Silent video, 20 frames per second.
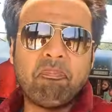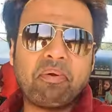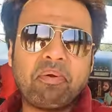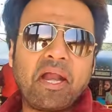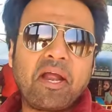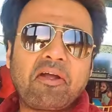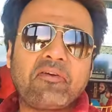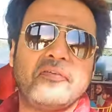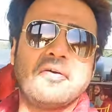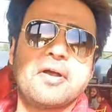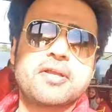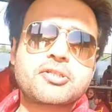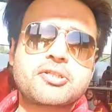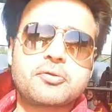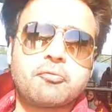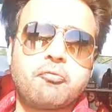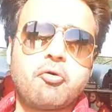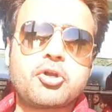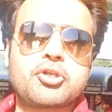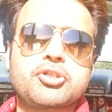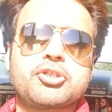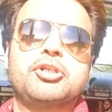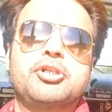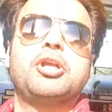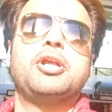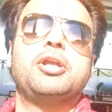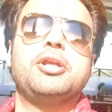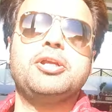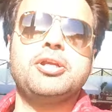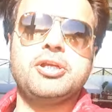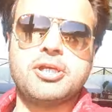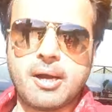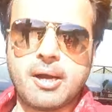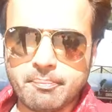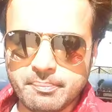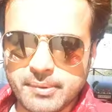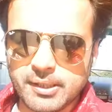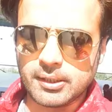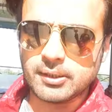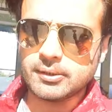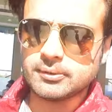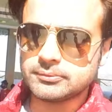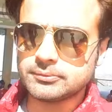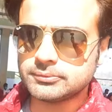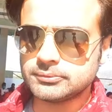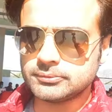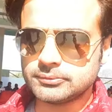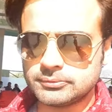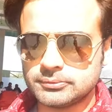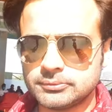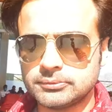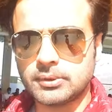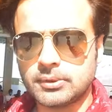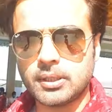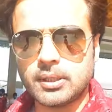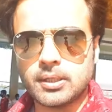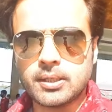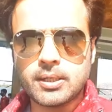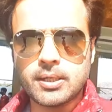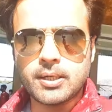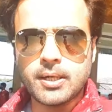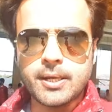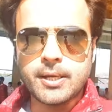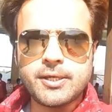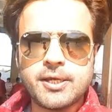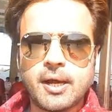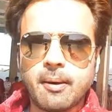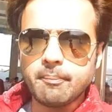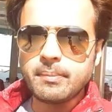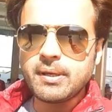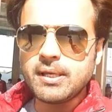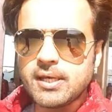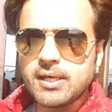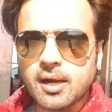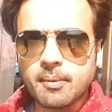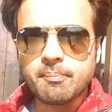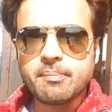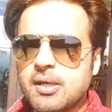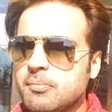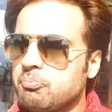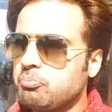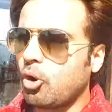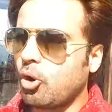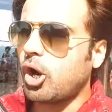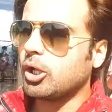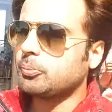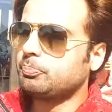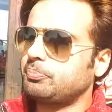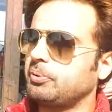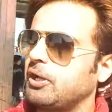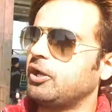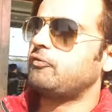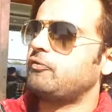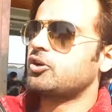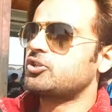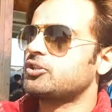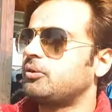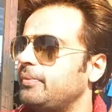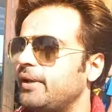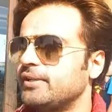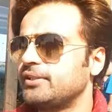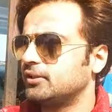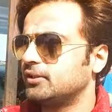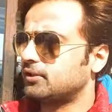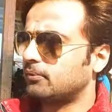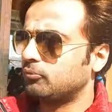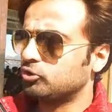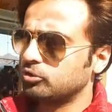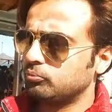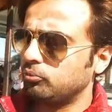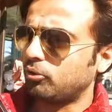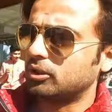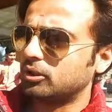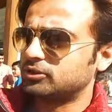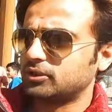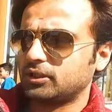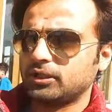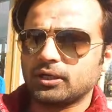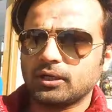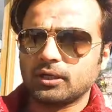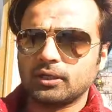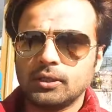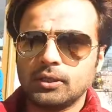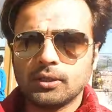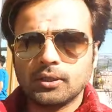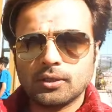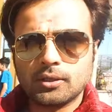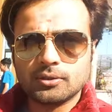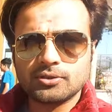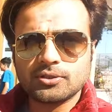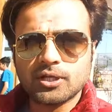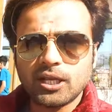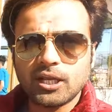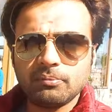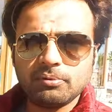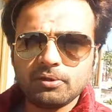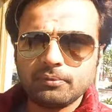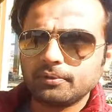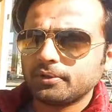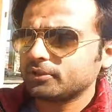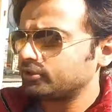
ब्रेकफास्ट और यम्मी यम्मी यम्मी बहुत ब्रेकफास्ट अमेजिंग था मुझे बहुत अच्छा लगा हाँ। जलेबी भी